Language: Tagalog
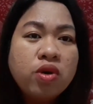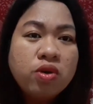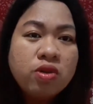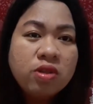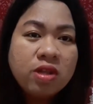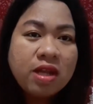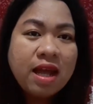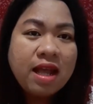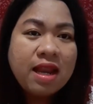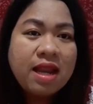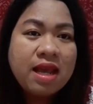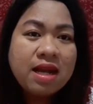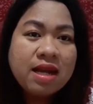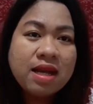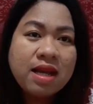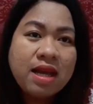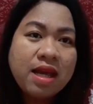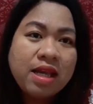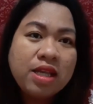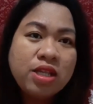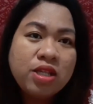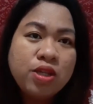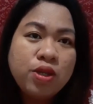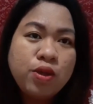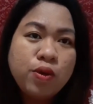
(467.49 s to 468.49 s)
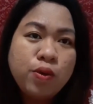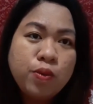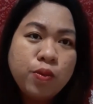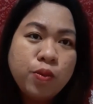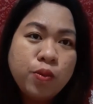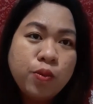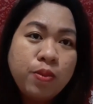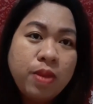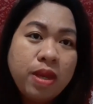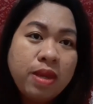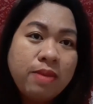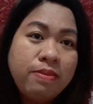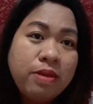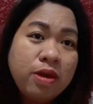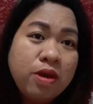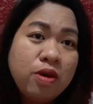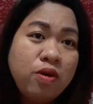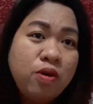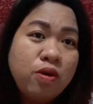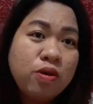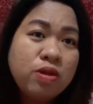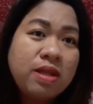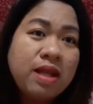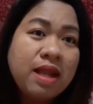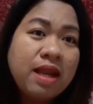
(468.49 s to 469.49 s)
Yun nga lang guys, yung baby
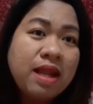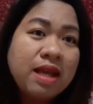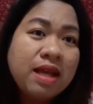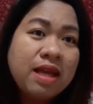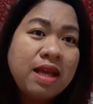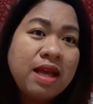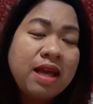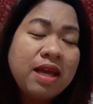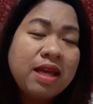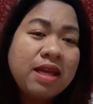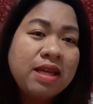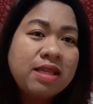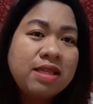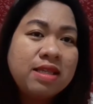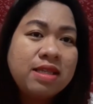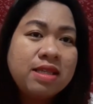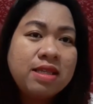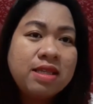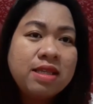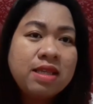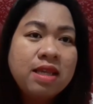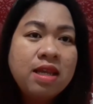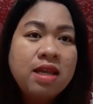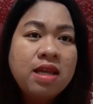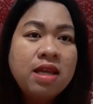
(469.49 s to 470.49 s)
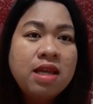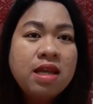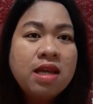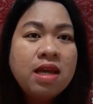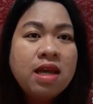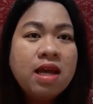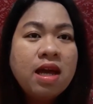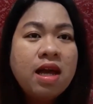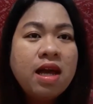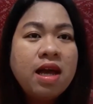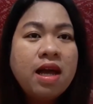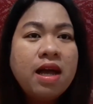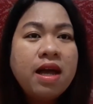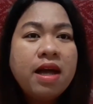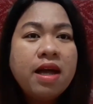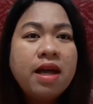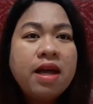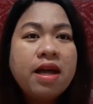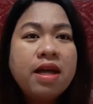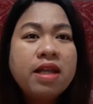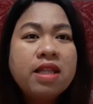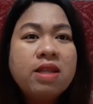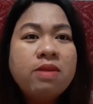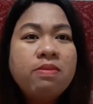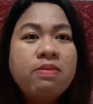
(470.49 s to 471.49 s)
ko talaga is,
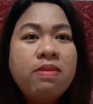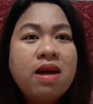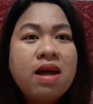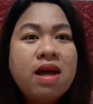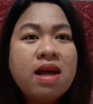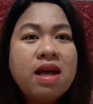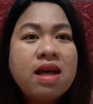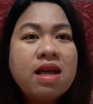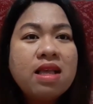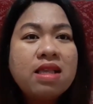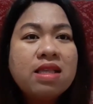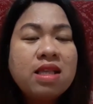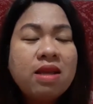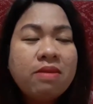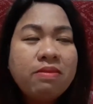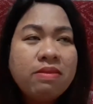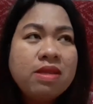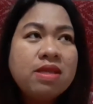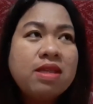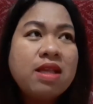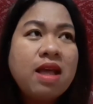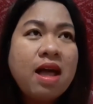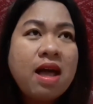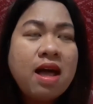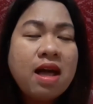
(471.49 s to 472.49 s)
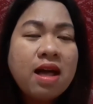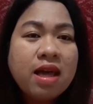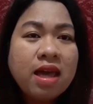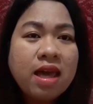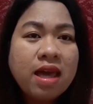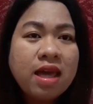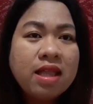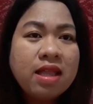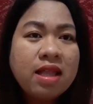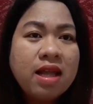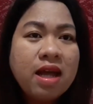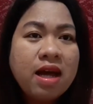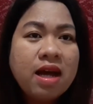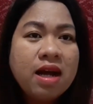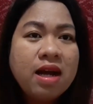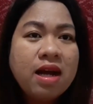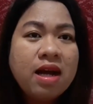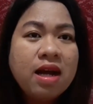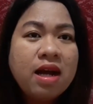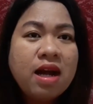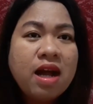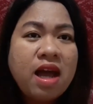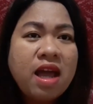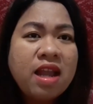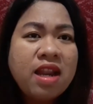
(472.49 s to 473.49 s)
uh, ba sabi sa akin,
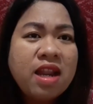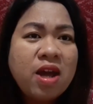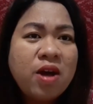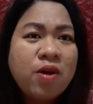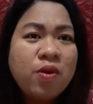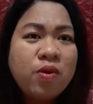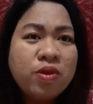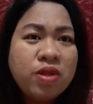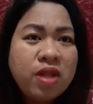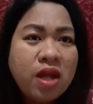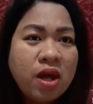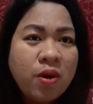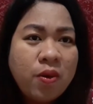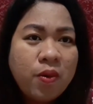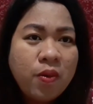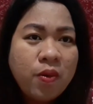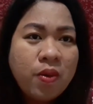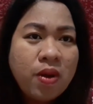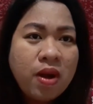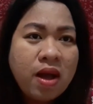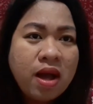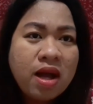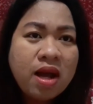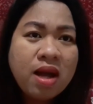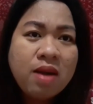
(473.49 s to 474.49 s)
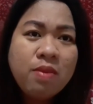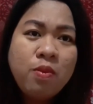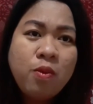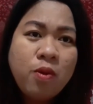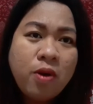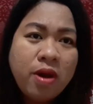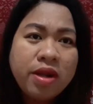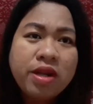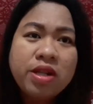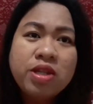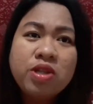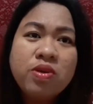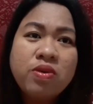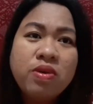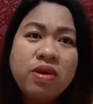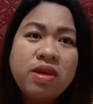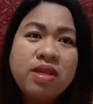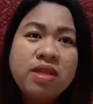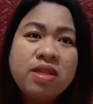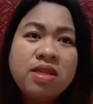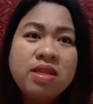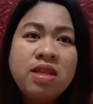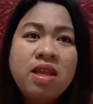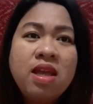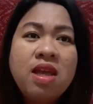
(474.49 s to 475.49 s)
ang anak ko daw, ang kabuhanan ko
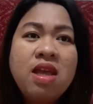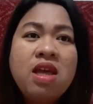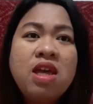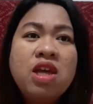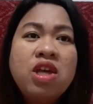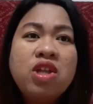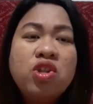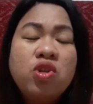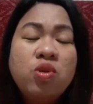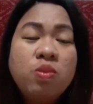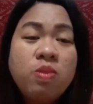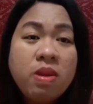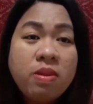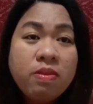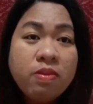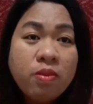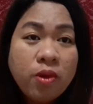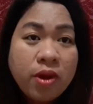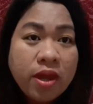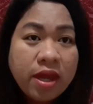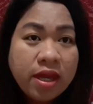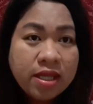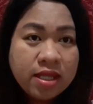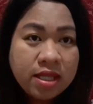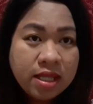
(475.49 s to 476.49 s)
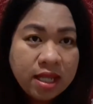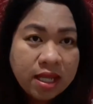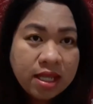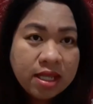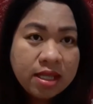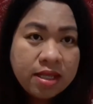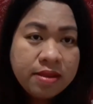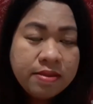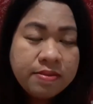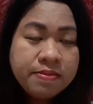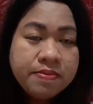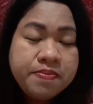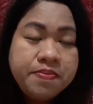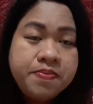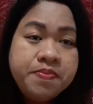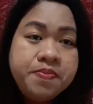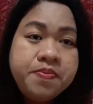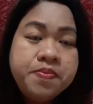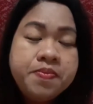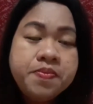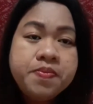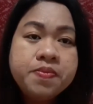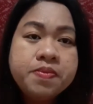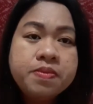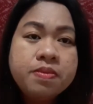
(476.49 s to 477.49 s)
is November 18.
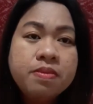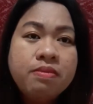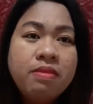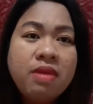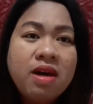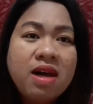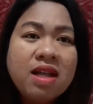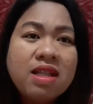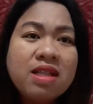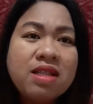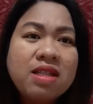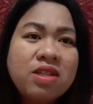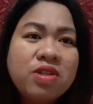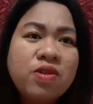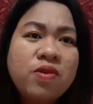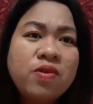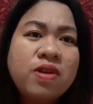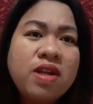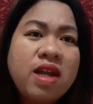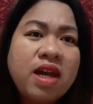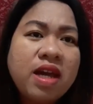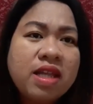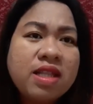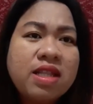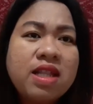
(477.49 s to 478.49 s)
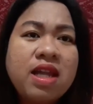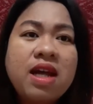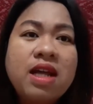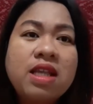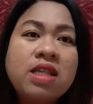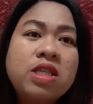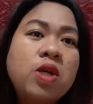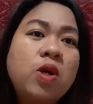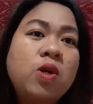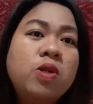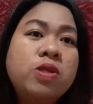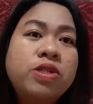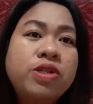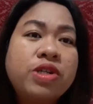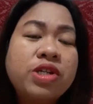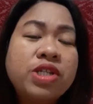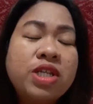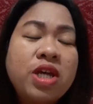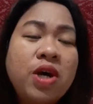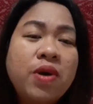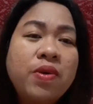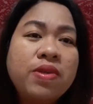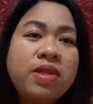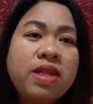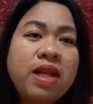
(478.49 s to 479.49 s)
But, nung nakita nga sa
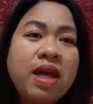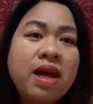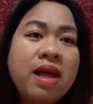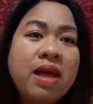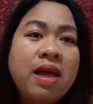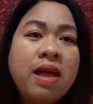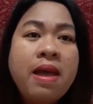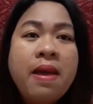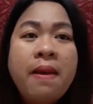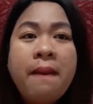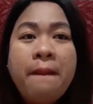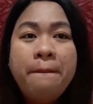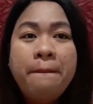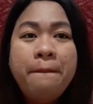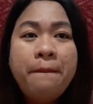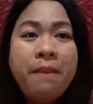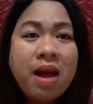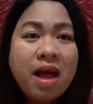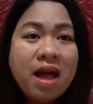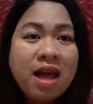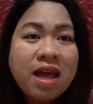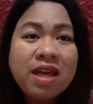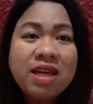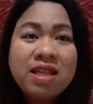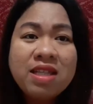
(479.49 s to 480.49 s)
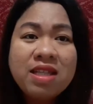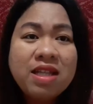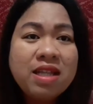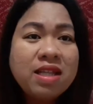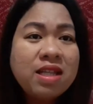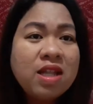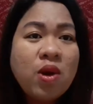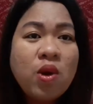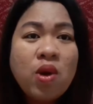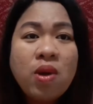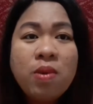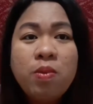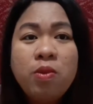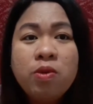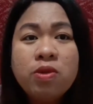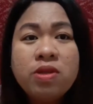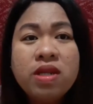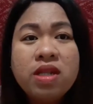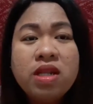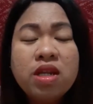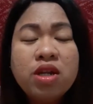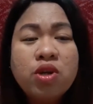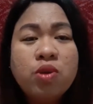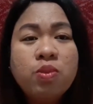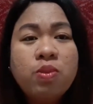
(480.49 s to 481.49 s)
ultrasound na baka hindi na ako
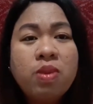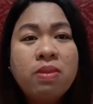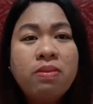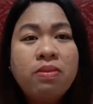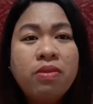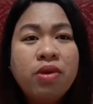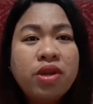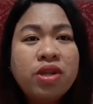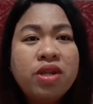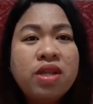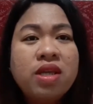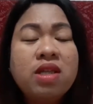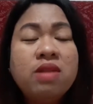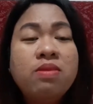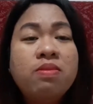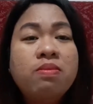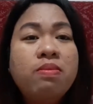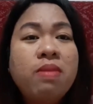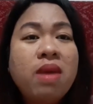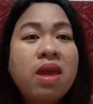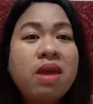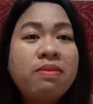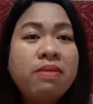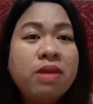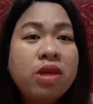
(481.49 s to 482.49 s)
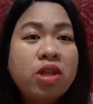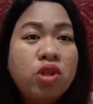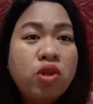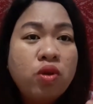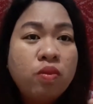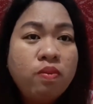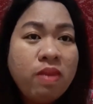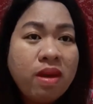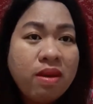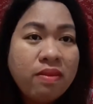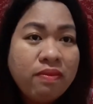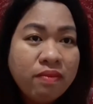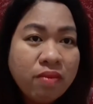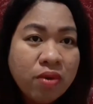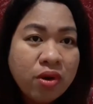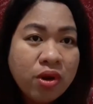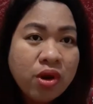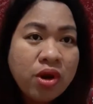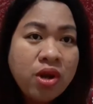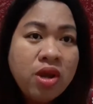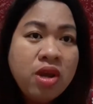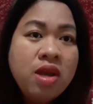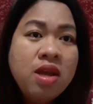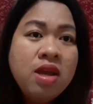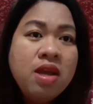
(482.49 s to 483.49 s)
abutin ng November 18, maybe
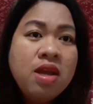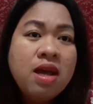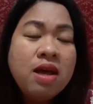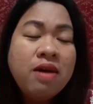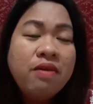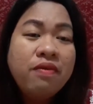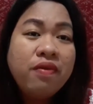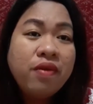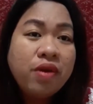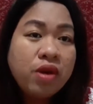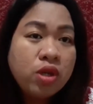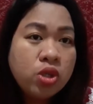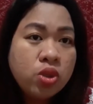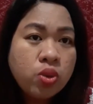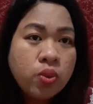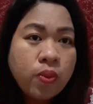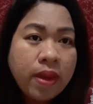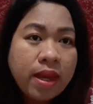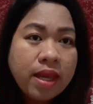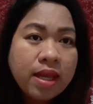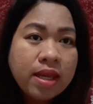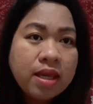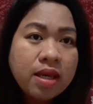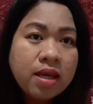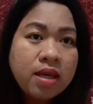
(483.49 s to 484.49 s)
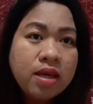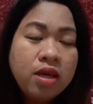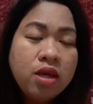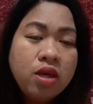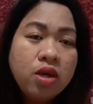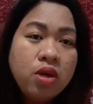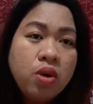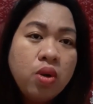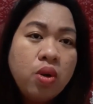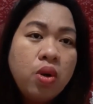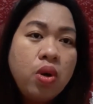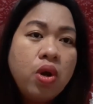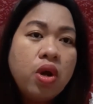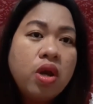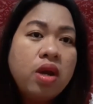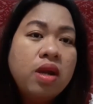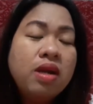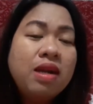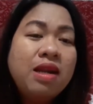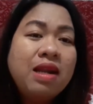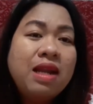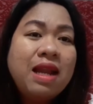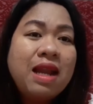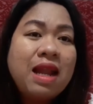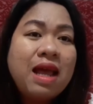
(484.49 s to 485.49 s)
November first week or
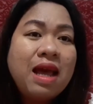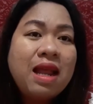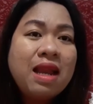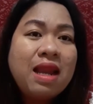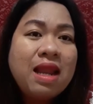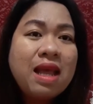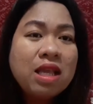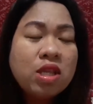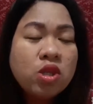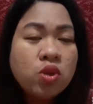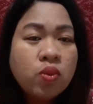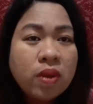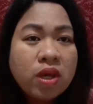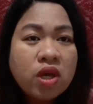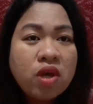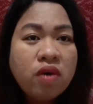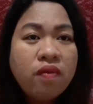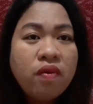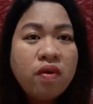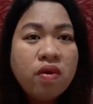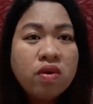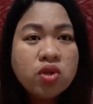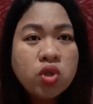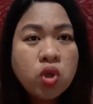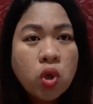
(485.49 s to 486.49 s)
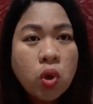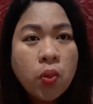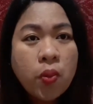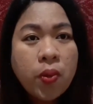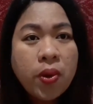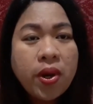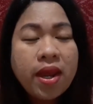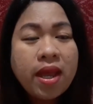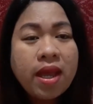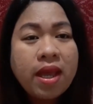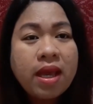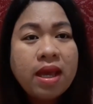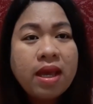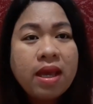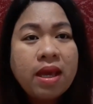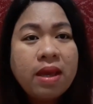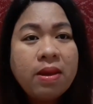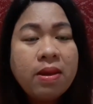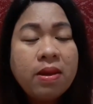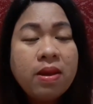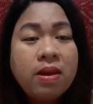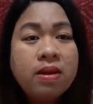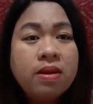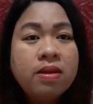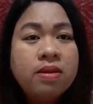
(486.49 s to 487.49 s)
la last week of October,
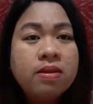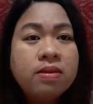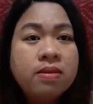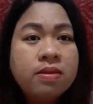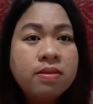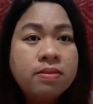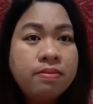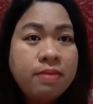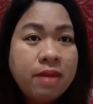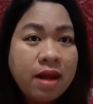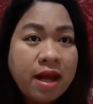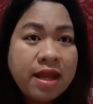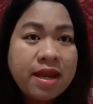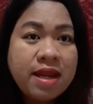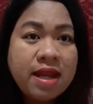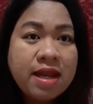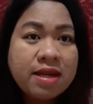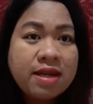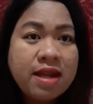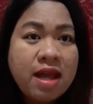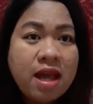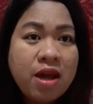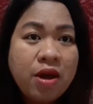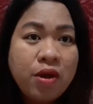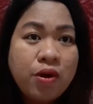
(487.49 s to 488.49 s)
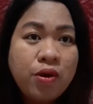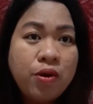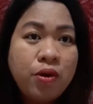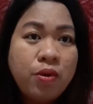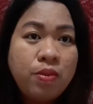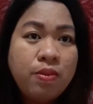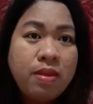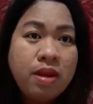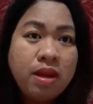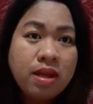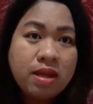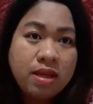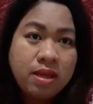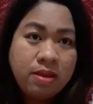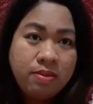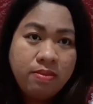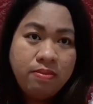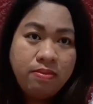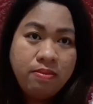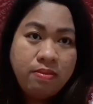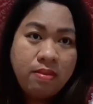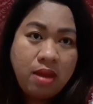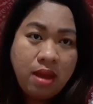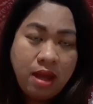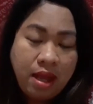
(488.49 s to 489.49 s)
eh, manganak na ako, mag,
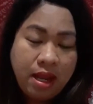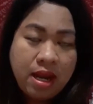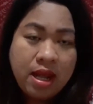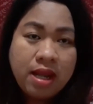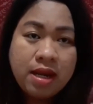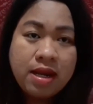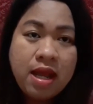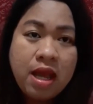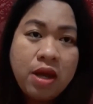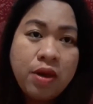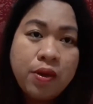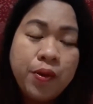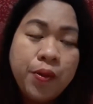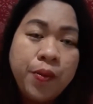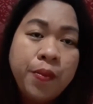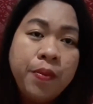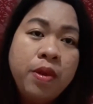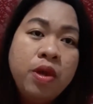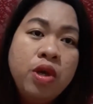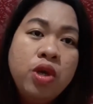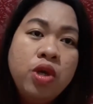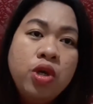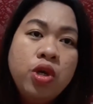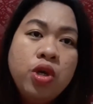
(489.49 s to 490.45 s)
manganak na ako.